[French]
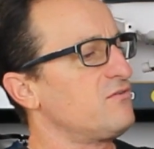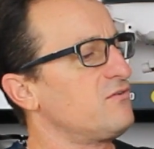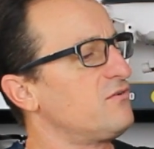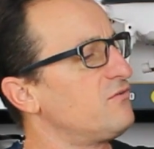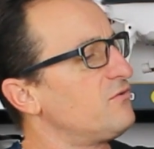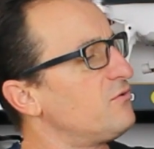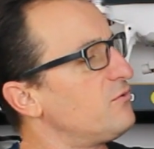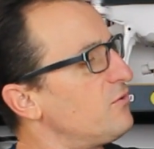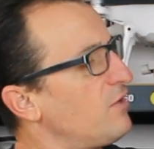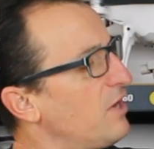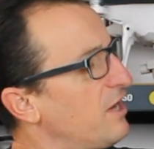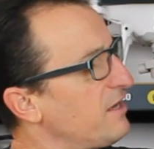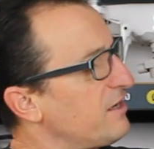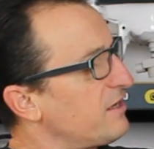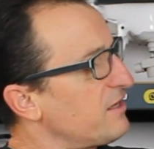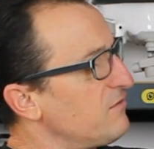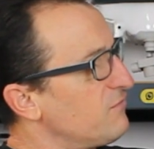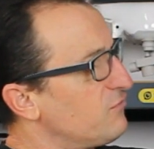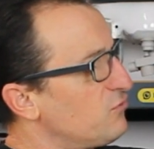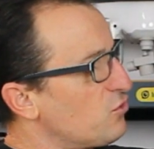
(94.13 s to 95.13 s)
euh,
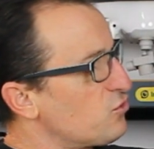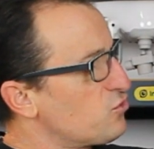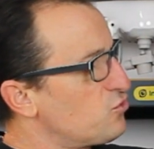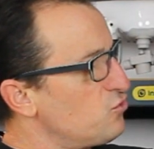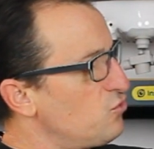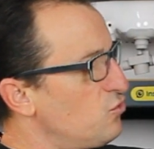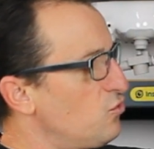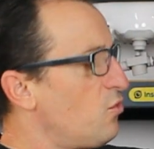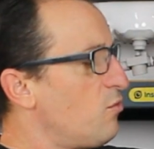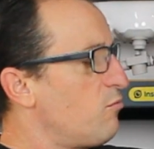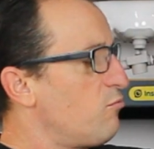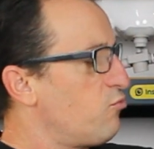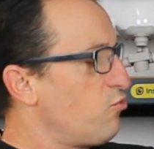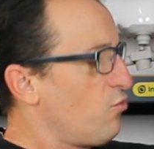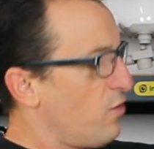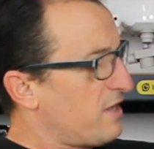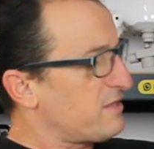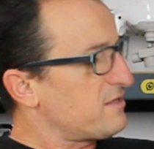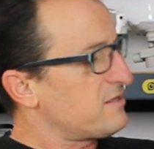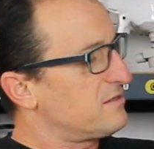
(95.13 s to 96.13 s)
arrive dans une
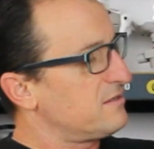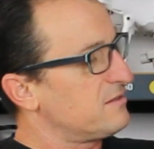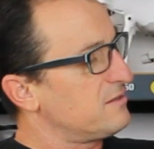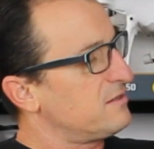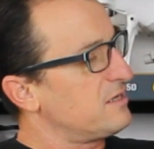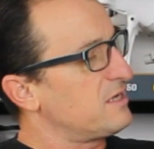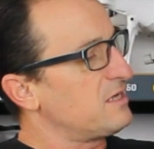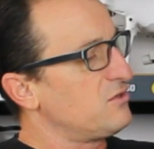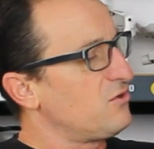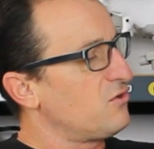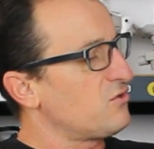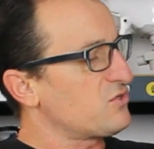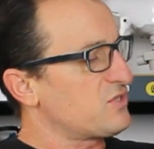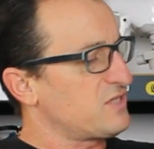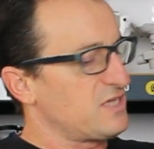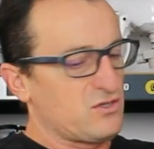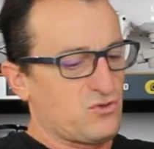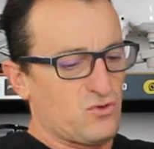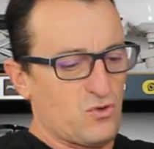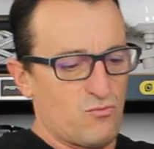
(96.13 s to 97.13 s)
boîte et dans
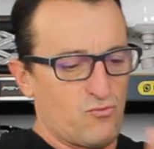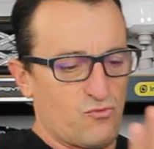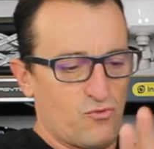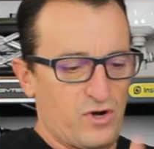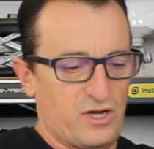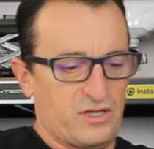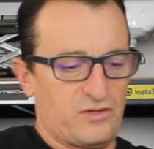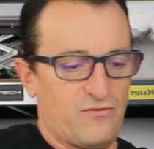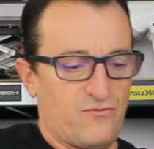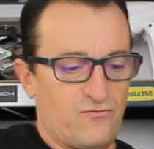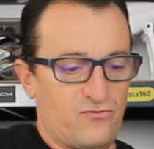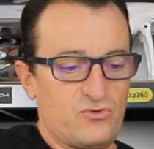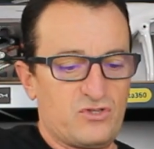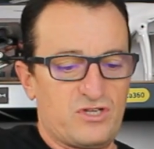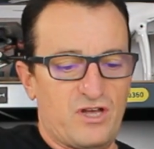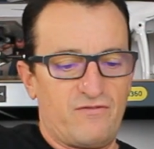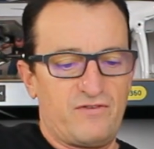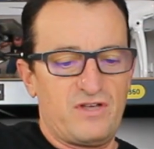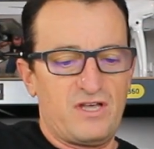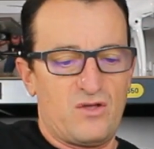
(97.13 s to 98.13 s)
cette boîte,
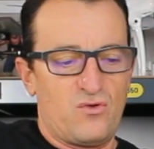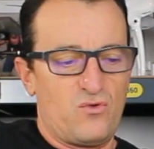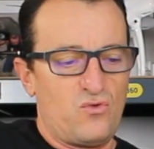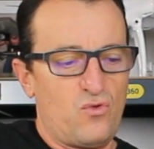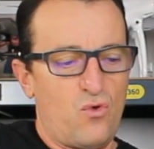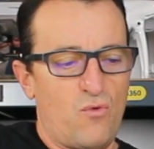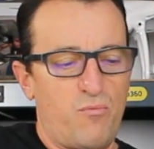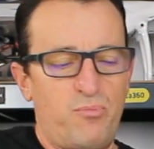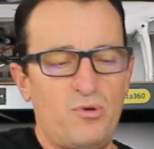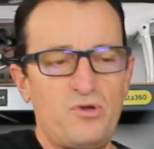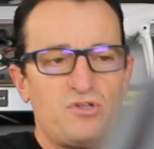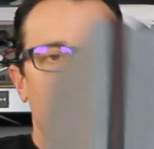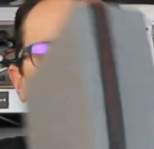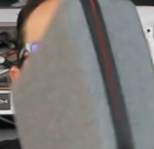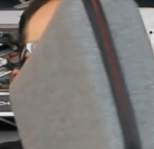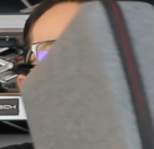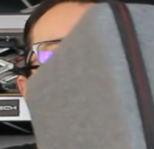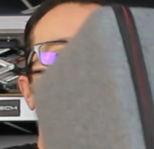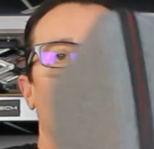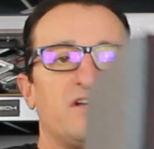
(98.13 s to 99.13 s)
vous avez une
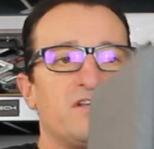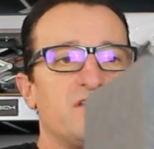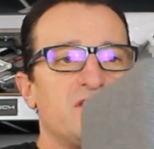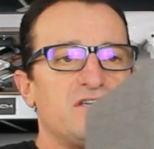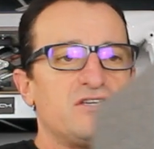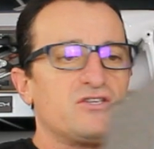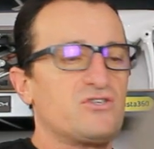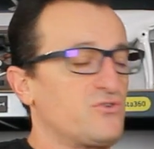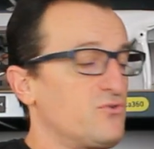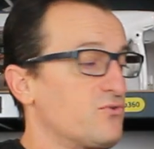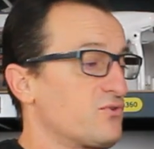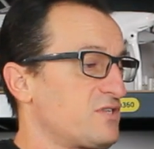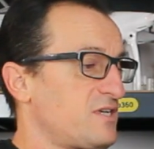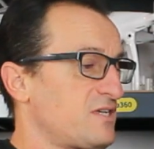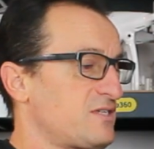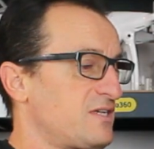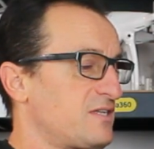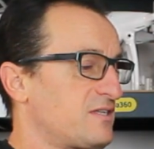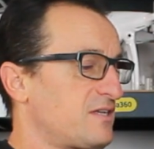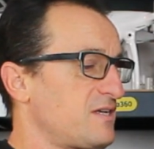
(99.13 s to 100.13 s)
petite valise. Donc
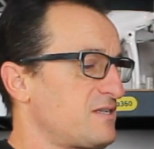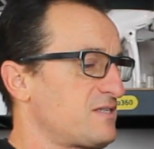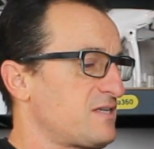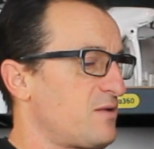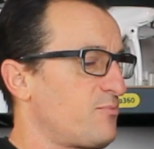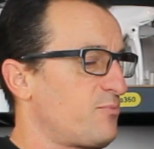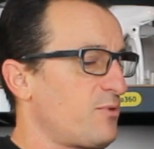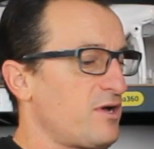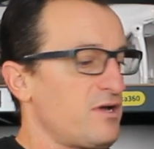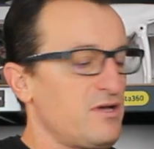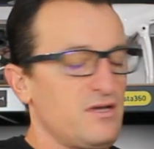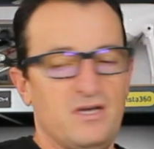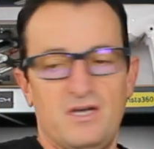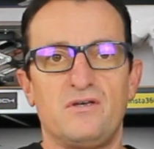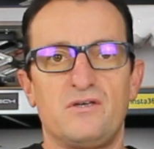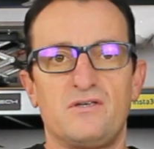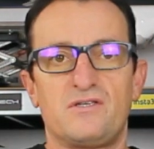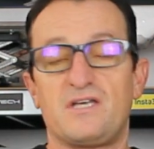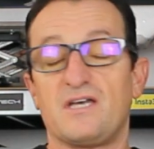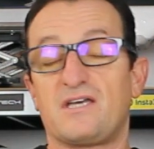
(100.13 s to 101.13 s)
ça, c'est très sympa.
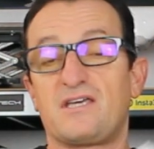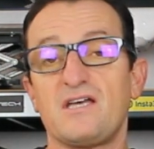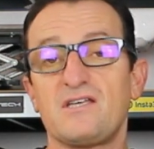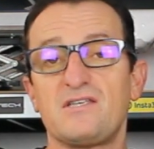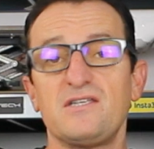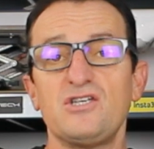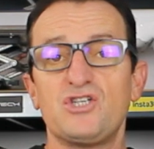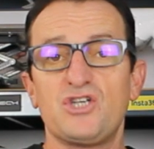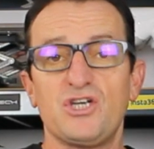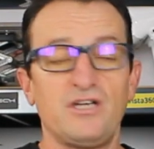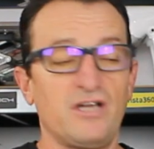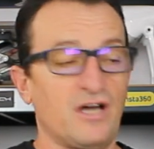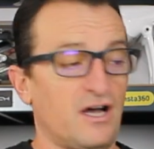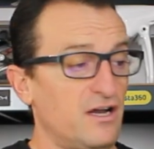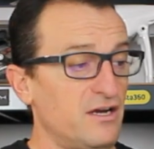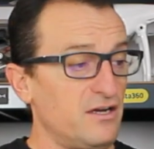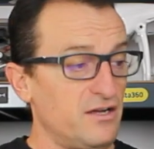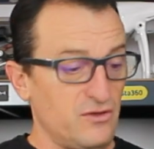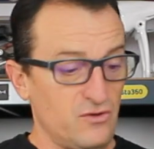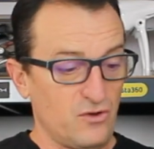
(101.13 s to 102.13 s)
C'est quasi
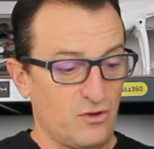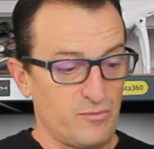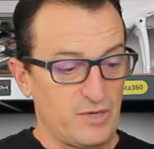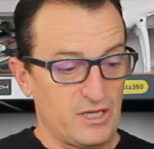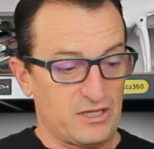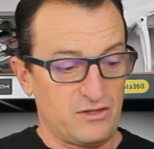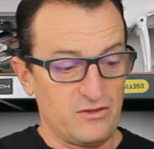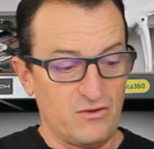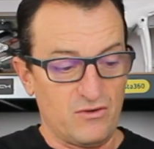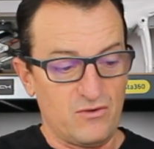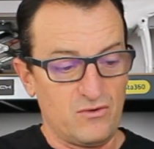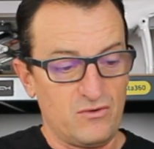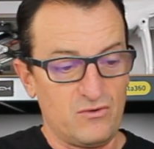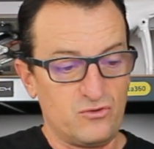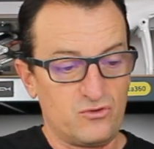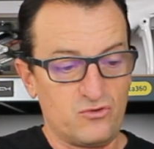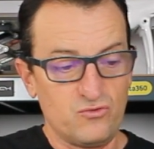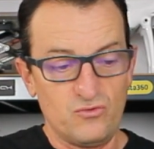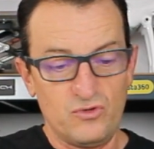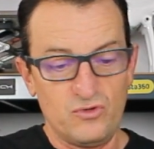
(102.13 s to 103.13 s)
général d'ailleurs maintenant.
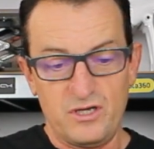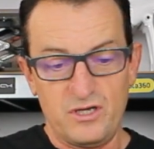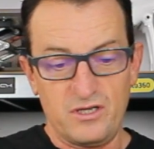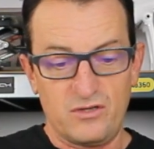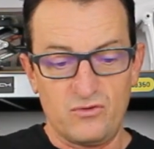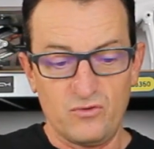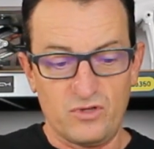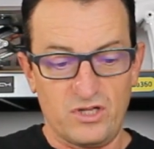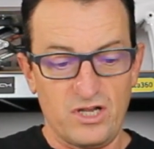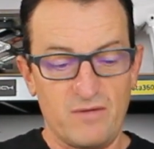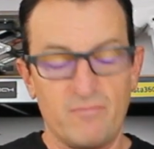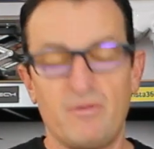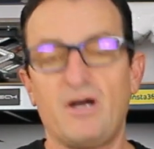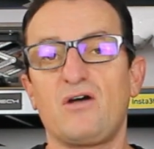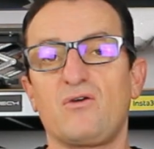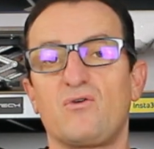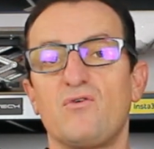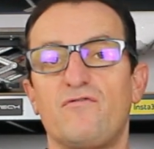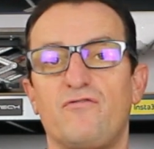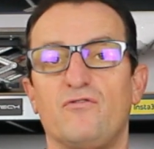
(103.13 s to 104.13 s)
Euh, toutes les
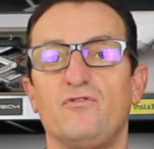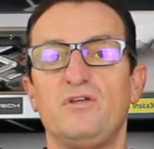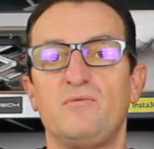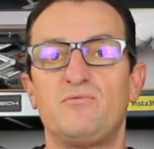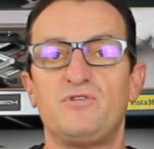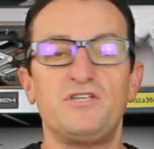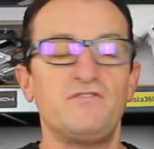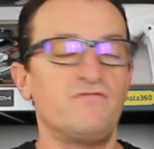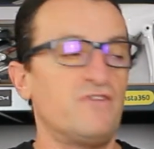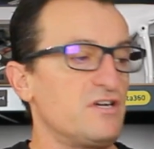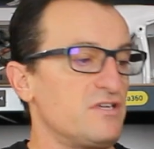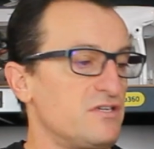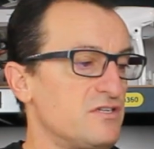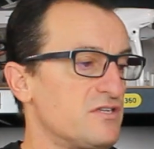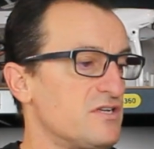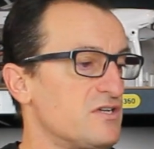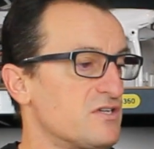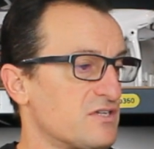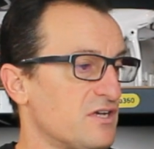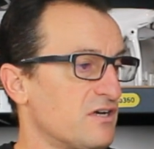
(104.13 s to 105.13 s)
marques font des petites
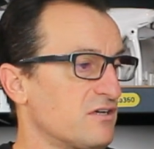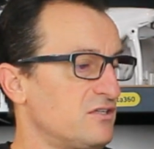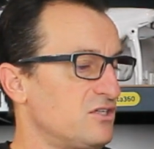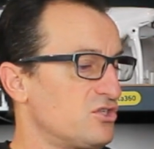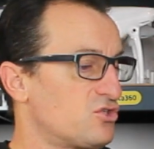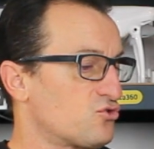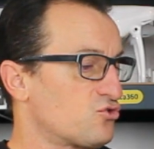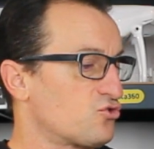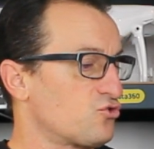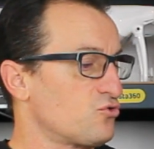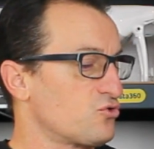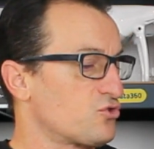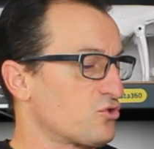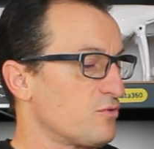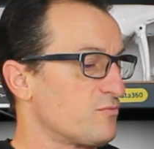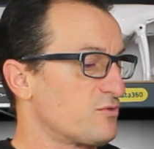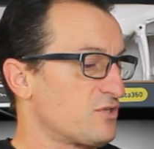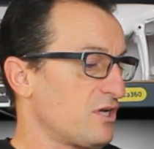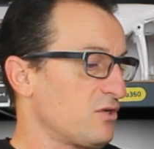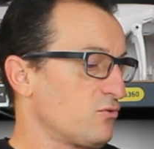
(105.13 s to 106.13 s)
valises, des sacs, des choses
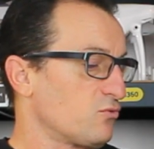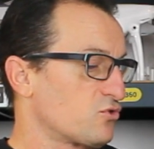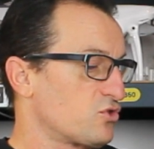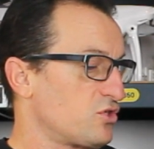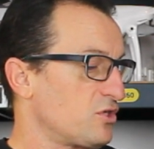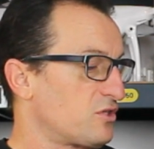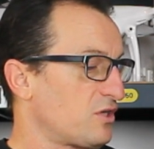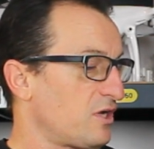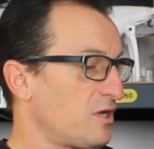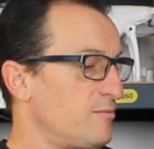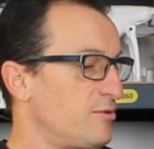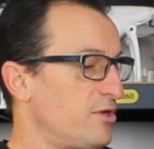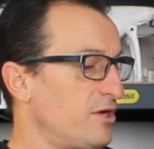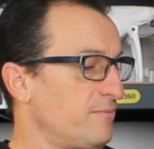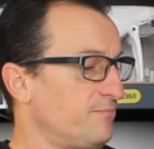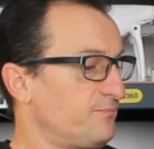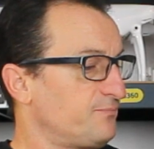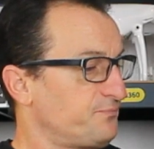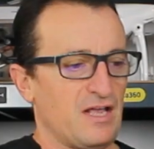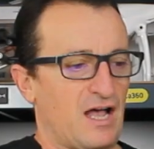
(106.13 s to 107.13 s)
comme ça. Donc c'est très bien.